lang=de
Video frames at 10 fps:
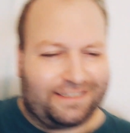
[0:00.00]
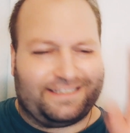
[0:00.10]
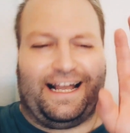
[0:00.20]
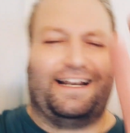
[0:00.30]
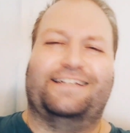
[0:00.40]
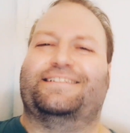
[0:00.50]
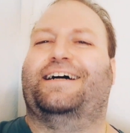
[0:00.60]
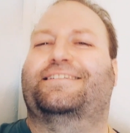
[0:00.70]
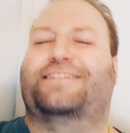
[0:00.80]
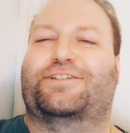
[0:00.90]
ist eine andere
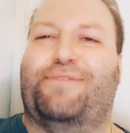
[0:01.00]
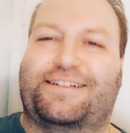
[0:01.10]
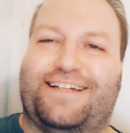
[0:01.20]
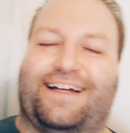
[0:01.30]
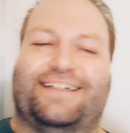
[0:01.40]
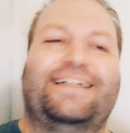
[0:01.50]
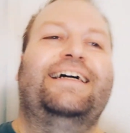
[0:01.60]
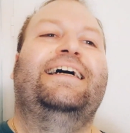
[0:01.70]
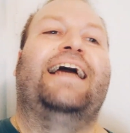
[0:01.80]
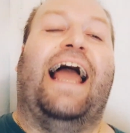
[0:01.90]
Sache, ist Geschmackssache.
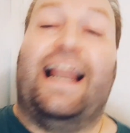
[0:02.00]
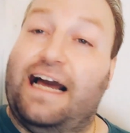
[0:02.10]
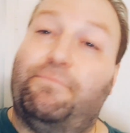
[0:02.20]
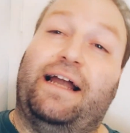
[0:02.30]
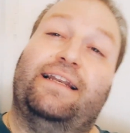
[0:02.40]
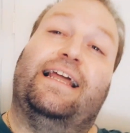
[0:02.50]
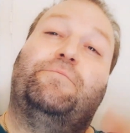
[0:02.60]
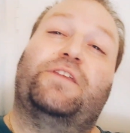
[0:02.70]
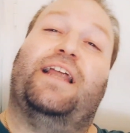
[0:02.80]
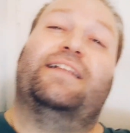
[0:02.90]
Ellermann
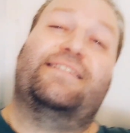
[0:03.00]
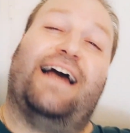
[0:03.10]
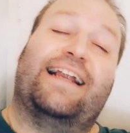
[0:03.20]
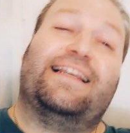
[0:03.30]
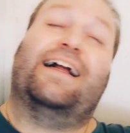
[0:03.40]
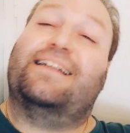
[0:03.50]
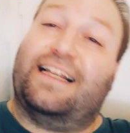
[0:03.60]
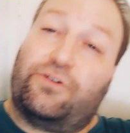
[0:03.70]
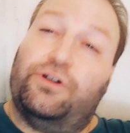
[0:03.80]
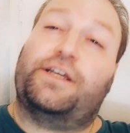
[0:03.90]
lebte dann zeitlang
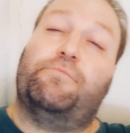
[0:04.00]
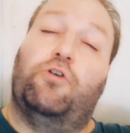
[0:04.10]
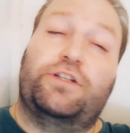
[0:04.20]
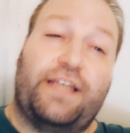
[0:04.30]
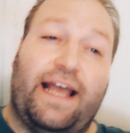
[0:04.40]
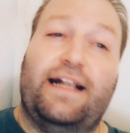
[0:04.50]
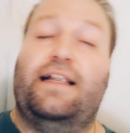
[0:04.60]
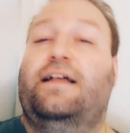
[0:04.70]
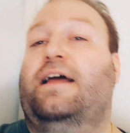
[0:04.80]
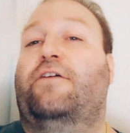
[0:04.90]
natürlich im
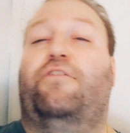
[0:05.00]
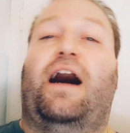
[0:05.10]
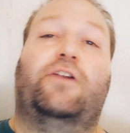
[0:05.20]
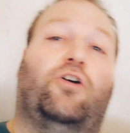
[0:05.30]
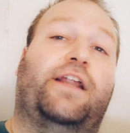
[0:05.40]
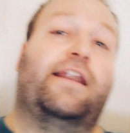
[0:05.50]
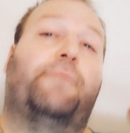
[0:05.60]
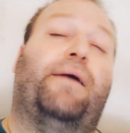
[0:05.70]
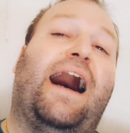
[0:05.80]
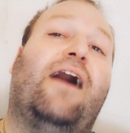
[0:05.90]
Hotel, war dort an der
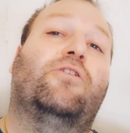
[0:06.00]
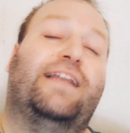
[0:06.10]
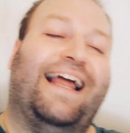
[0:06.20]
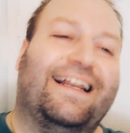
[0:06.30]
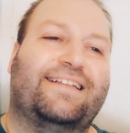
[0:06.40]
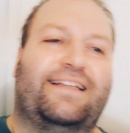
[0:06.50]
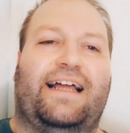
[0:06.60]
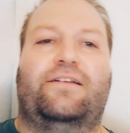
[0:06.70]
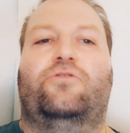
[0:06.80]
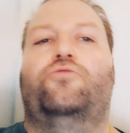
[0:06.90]
Bar und lernte
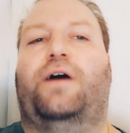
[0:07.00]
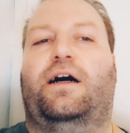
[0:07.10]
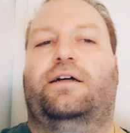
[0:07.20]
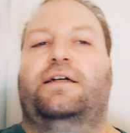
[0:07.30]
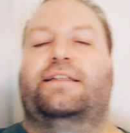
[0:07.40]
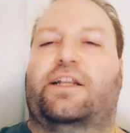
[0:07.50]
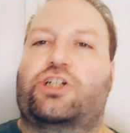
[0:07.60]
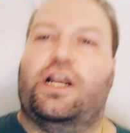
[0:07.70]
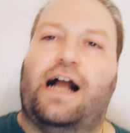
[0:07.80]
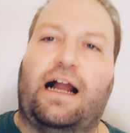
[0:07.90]
dann über den
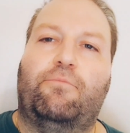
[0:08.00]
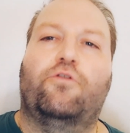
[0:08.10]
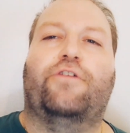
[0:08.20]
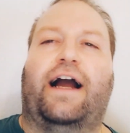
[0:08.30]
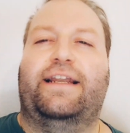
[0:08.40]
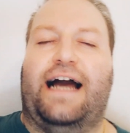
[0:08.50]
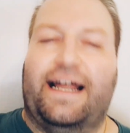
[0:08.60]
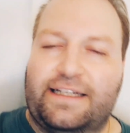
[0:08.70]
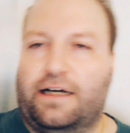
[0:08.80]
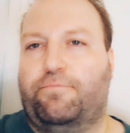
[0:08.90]
Schlagermove eine
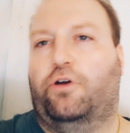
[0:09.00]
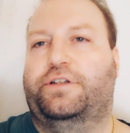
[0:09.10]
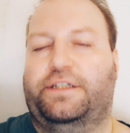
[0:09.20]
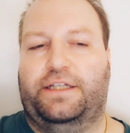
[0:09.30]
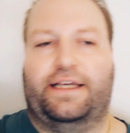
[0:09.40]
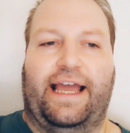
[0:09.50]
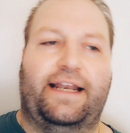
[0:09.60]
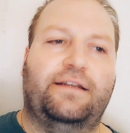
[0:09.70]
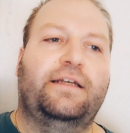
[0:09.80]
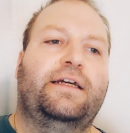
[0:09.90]
andere Blondine
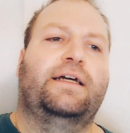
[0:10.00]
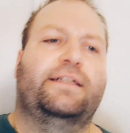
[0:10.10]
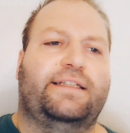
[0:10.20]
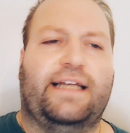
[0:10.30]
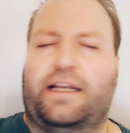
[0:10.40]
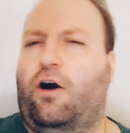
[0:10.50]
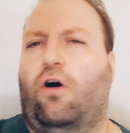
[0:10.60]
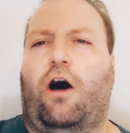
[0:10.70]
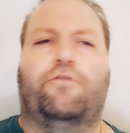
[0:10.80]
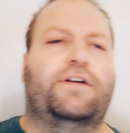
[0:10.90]
kennen, die dann auch
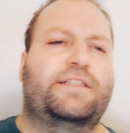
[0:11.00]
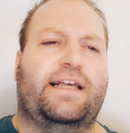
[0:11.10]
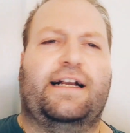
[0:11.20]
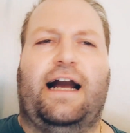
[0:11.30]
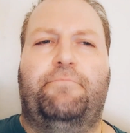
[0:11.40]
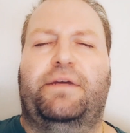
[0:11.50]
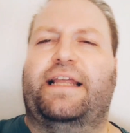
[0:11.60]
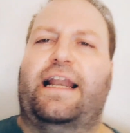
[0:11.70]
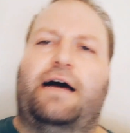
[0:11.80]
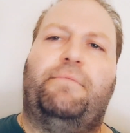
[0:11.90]
auf Instagram mit
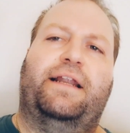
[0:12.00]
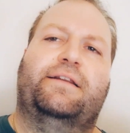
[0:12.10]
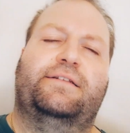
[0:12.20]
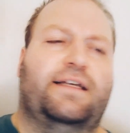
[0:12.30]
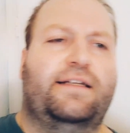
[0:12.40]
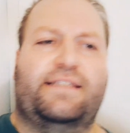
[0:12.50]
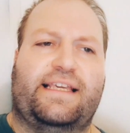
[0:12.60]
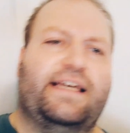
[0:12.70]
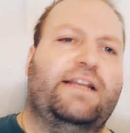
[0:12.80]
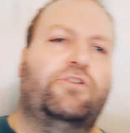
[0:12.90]
Ellermann äh, sich
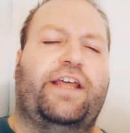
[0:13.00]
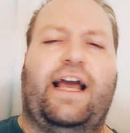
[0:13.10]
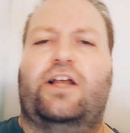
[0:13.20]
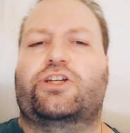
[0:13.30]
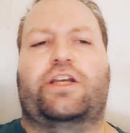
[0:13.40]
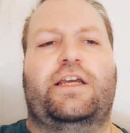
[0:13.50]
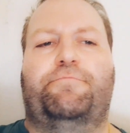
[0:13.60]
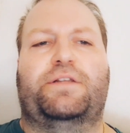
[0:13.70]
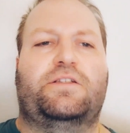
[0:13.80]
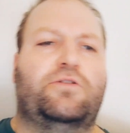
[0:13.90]
hin und her schrieb,
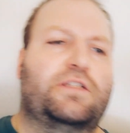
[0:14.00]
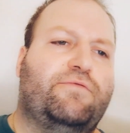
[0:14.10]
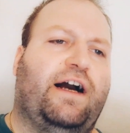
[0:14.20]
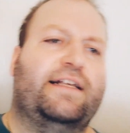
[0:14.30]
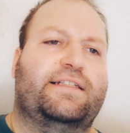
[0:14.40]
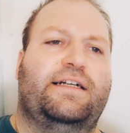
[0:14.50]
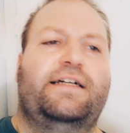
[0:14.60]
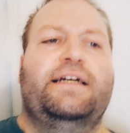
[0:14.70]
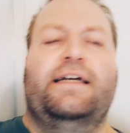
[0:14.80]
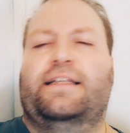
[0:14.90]
beziehungsweise
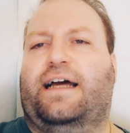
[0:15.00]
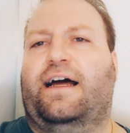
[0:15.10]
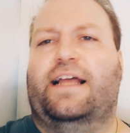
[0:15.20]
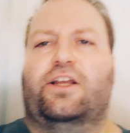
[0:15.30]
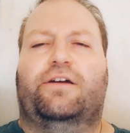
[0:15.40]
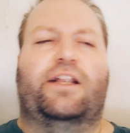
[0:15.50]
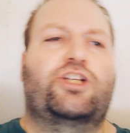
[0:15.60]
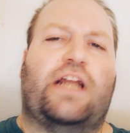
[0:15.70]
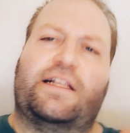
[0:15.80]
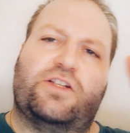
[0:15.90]
da äh,
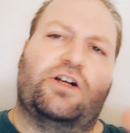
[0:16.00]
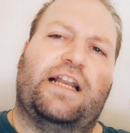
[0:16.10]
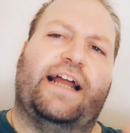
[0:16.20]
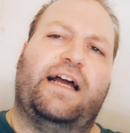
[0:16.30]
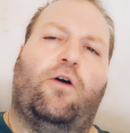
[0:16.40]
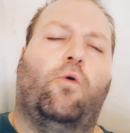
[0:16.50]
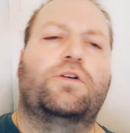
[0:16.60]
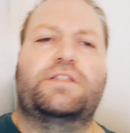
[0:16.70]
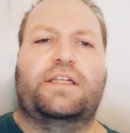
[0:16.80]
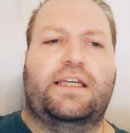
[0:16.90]
entstand so ein kleiner
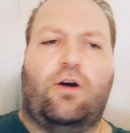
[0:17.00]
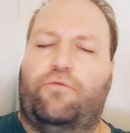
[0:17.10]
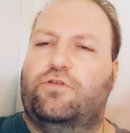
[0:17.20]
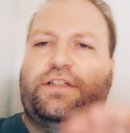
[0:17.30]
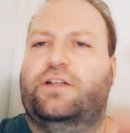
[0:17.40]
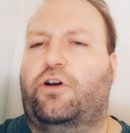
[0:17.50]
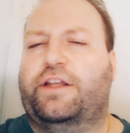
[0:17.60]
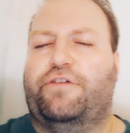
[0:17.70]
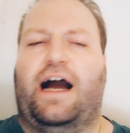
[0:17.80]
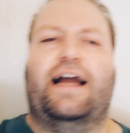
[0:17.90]
Rosenkrieg, obwohl sie noch nicht
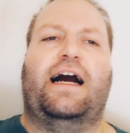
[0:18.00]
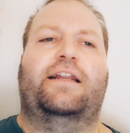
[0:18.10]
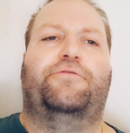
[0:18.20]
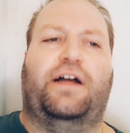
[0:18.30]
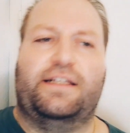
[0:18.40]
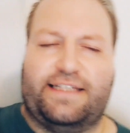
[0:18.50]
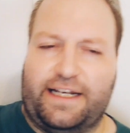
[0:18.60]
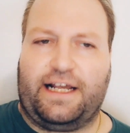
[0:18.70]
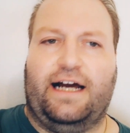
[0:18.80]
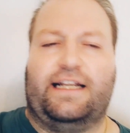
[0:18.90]
verheiratet war, etc.
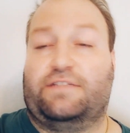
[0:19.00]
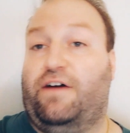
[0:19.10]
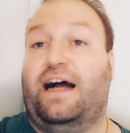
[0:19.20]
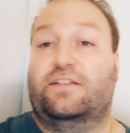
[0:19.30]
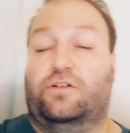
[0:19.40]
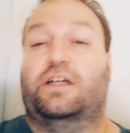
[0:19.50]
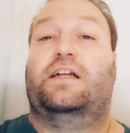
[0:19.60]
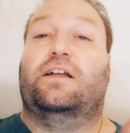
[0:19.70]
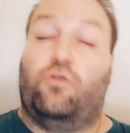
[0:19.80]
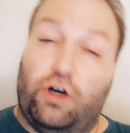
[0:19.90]
Das war also eine
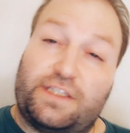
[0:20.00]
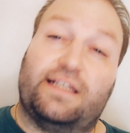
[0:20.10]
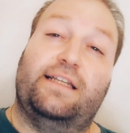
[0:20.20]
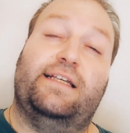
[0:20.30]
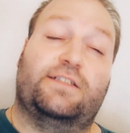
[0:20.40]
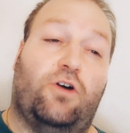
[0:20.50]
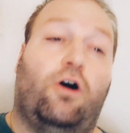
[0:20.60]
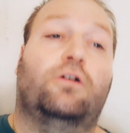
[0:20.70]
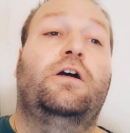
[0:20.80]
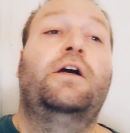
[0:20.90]
kurze
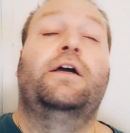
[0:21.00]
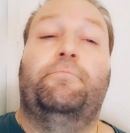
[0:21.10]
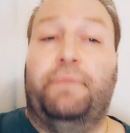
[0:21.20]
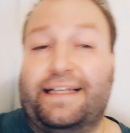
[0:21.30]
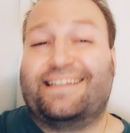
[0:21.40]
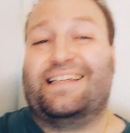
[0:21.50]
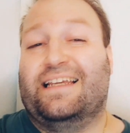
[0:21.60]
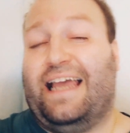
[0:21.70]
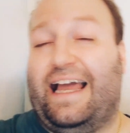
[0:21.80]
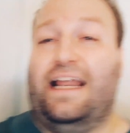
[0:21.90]
Liaison mit
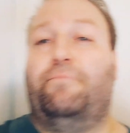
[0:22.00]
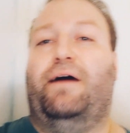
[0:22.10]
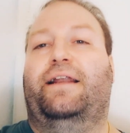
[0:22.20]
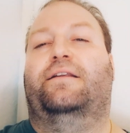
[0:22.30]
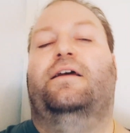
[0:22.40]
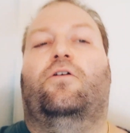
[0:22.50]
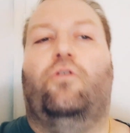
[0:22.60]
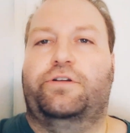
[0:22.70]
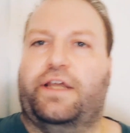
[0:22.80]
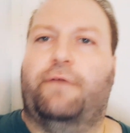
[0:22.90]
Ellermann
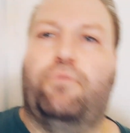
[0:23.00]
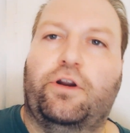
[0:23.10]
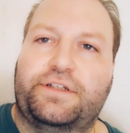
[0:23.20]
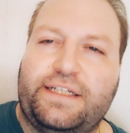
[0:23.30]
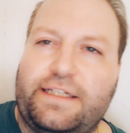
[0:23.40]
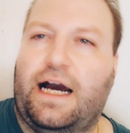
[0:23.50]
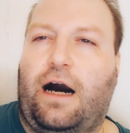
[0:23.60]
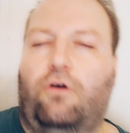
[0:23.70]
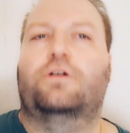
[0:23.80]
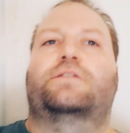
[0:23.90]
und der Blondine
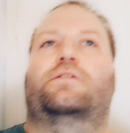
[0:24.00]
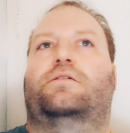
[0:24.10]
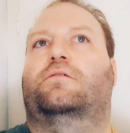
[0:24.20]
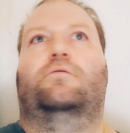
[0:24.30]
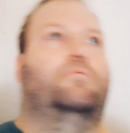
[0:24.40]
aus